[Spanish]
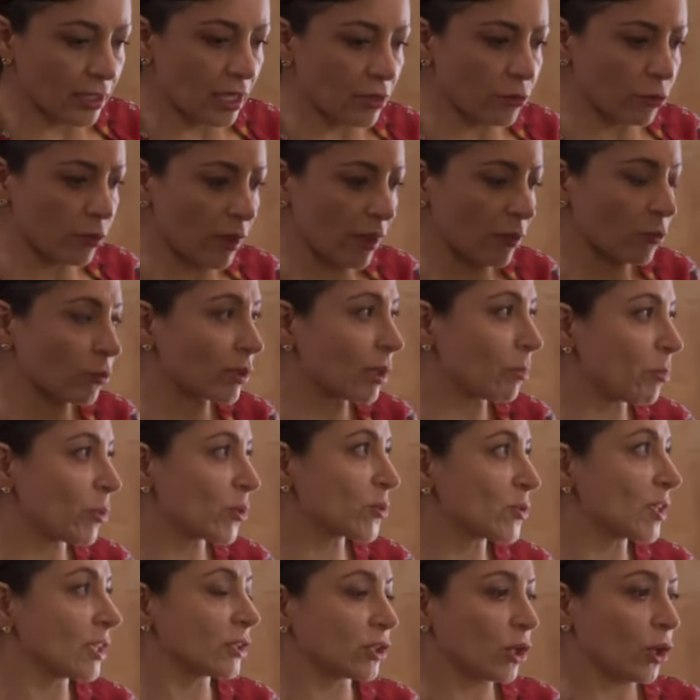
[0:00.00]
de un
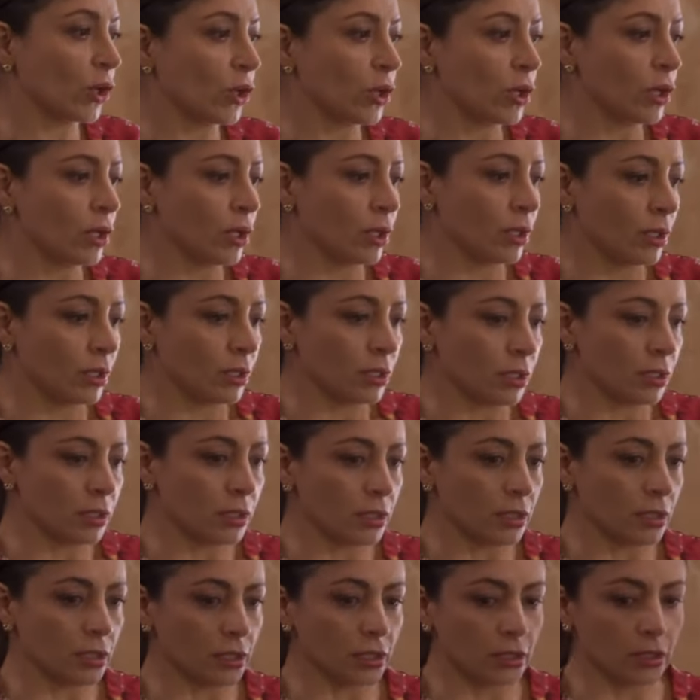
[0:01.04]
No, tú no puedes
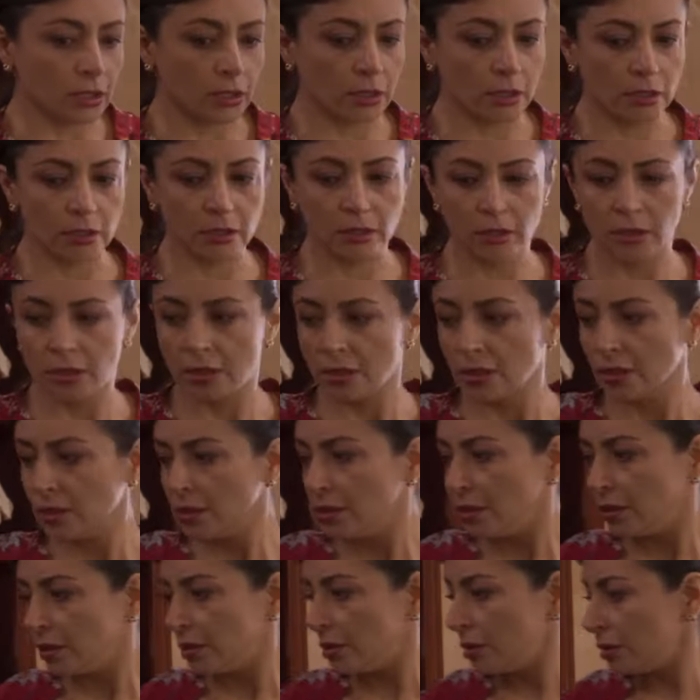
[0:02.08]
dudar. A